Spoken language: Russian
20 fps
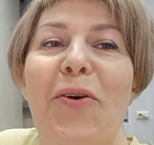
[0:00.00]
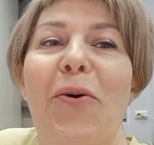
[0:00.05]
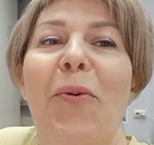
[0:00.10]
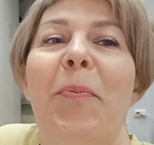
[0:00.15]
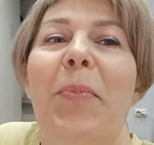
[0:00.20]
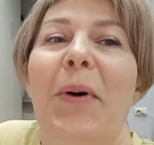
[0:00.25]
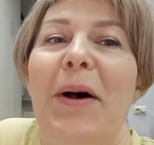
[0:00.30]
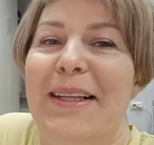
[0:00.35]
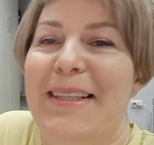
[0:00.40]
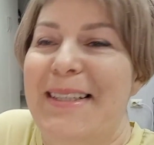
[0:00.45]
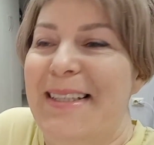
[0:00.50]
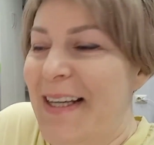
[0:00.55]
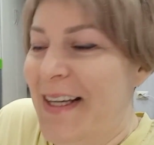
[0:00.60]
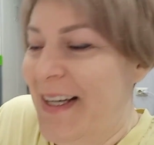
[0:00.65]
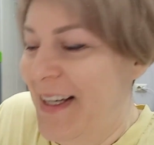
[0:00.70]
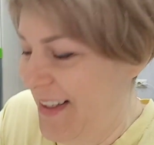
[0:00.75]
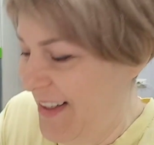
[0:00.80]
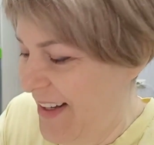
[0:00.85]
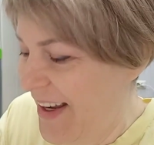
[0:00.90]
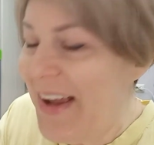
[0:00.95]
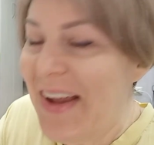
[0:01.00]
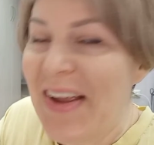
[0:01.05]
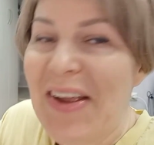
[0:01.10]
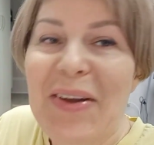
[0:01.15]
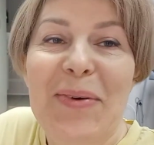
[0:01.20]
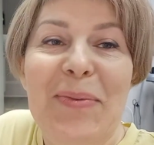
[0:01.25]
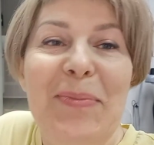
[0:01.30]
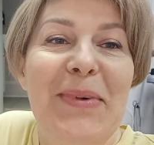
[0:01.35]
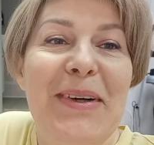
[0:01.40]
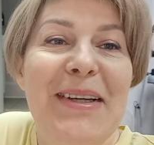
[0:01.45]
купаться,
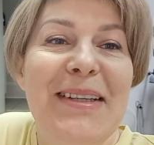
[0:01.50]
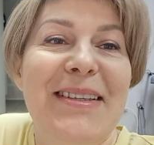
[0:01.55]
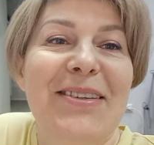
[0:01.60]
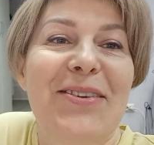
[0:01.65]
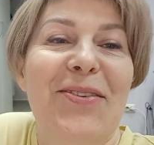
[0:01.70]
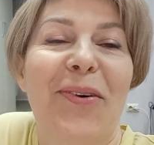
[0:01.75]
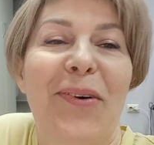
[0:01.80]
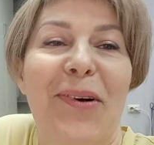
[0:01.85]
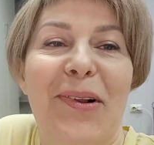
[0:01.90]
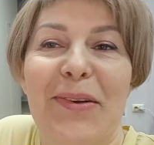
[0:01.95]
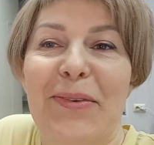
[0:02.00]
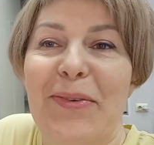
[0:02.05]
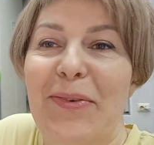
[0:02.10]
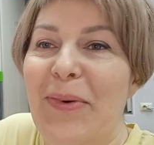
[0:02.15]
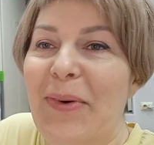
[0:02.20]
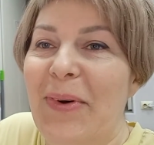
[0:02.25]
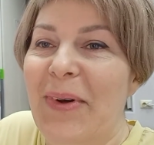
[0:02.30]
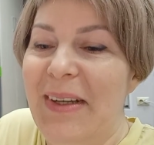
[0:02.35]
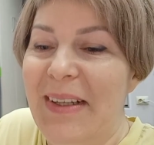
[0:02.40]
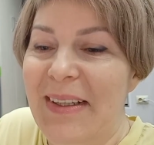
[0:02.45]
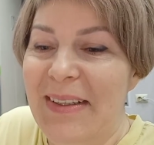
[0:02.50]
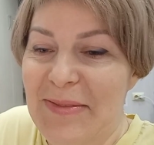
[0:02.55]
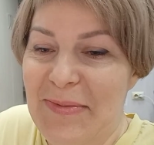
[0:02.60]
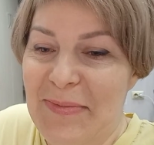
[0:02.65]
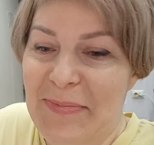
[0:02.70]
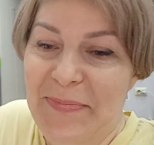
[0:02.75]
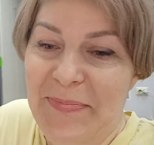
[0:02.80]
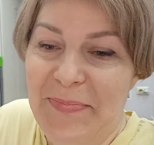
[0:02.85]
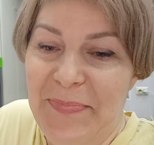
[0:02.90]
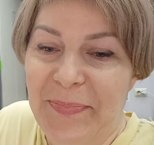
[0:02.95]
мыть голову
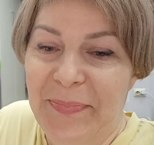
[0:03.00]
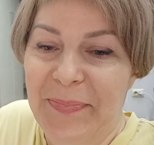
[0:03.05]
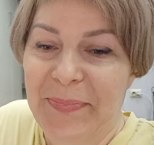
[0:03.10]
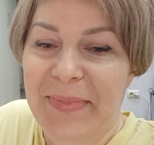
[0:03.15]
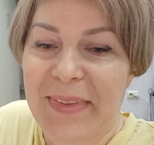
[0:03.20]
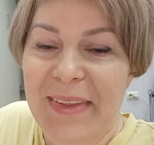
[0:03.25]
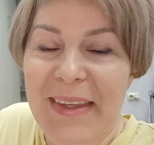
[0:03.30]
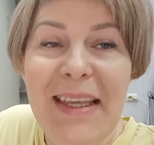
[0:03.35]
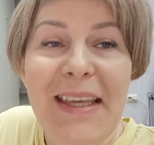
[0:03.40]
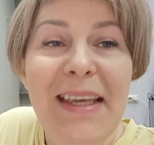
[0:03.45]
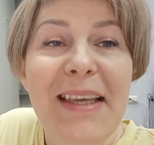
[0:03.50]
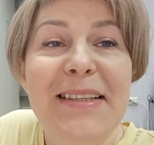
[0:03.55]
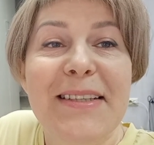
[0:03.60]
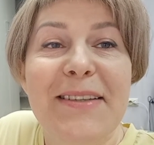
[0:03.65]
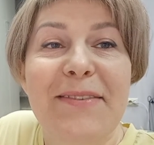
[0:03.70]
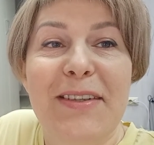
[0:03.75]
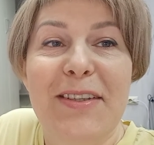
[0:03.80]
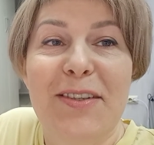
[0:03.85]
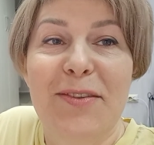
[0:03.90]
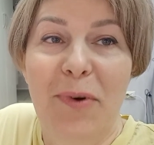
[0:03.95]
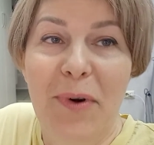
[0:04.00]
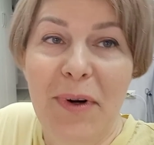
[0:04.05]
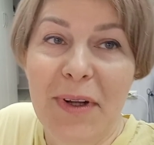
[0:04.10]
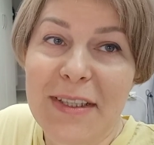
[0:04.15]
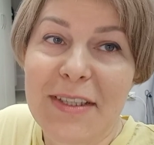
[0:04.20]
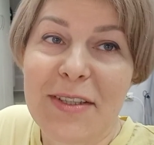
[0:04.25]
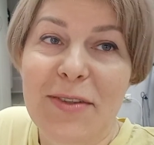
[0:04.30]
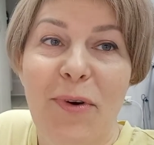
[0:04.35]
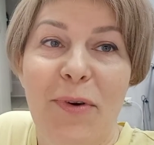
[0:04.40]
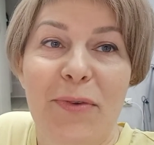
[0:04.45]
не из ведерка
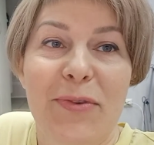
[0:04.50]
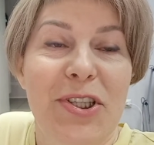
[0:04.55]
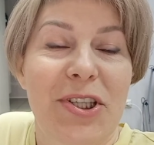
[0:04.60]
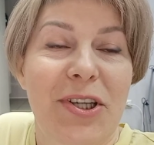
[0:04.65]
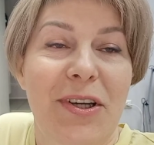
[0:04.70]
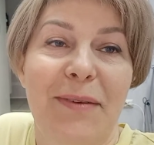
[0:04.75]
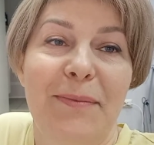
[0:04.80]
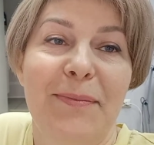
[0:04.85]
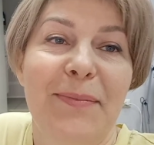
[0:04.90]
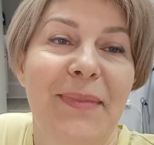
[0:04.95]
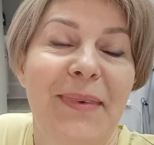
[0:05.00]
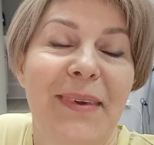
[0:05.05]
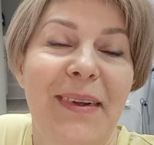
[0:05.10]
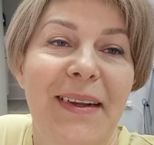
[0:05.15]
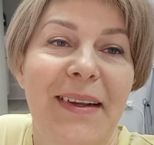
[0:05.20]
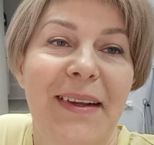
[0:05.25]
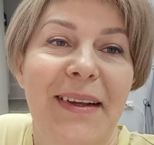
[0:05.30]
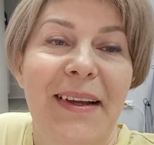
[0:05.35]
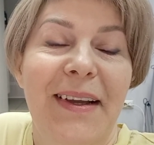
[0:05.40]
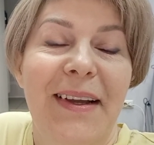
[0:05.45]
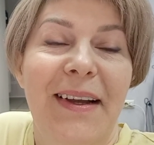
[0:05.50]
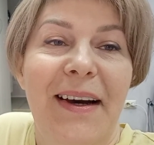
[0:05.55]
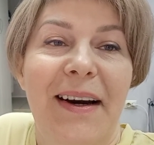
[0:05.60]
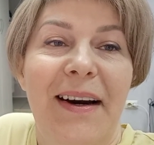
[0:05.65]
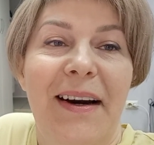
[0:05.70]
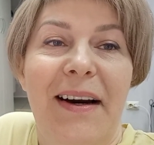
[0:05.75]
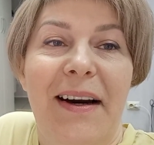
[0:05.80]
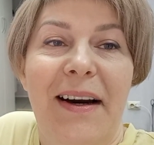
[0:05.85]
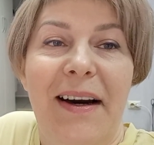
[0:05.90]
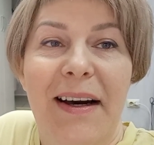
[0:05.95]
с ковшиком,
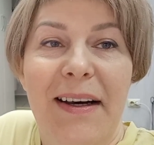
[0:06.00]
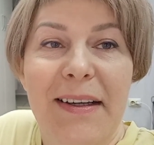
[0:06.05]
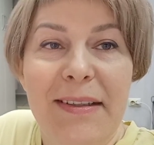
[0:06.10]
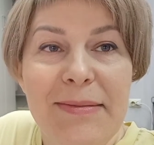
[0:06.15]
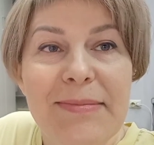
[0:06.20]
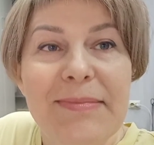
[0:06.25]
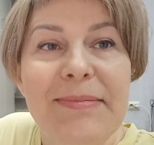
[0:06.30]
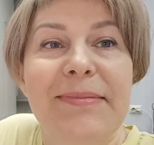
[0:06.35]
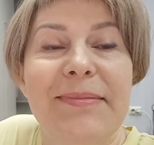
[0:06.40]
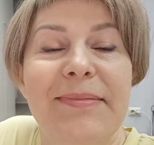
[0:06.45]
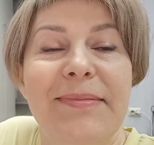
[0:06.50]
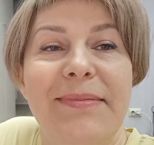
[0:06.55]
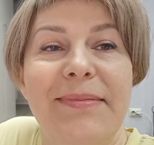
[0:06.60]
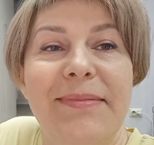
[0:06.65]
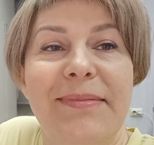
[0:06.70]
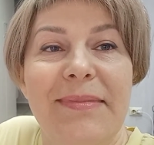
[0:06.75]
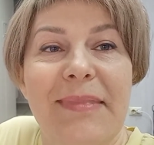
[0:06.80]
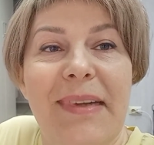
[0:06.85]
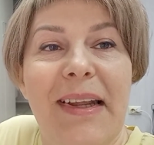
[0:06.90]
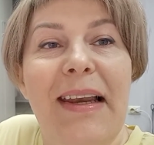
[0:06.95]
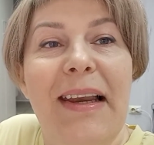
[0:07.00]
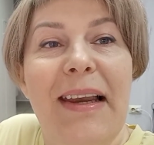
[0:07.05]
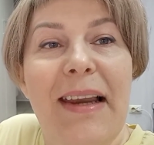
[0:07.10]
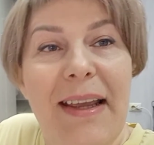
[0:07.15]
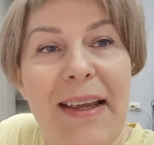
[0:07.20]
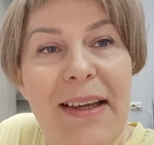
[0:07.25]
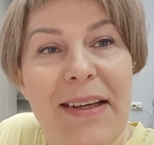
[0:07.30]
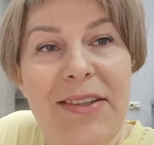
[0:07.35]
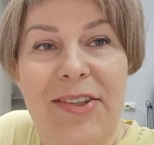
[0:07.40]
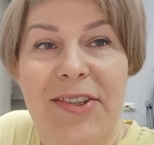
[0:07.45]
а
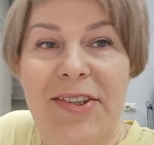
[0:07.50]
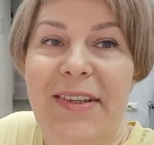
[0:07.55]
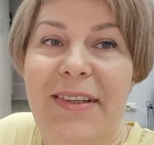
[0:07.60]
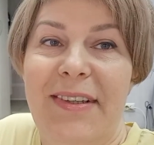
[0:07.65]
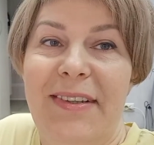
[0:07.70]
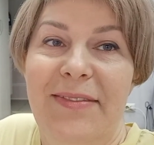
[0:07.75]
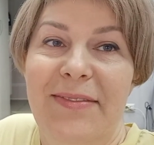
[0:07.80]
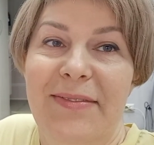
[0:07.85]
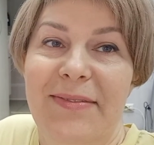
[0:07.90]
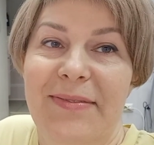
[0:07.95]
леечкой.